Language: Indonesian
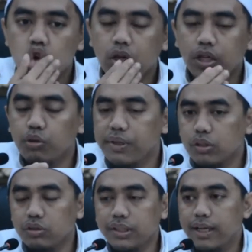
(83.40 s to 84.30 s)
Itu
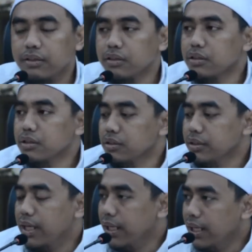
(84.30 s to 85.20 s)
maksudnya.
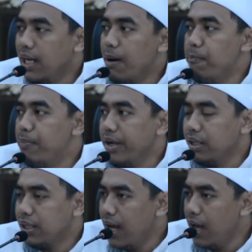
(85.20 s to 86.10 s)
Yani
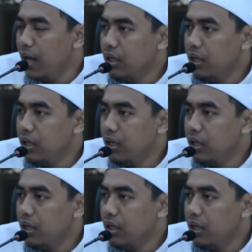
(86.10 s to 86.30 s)
labbaika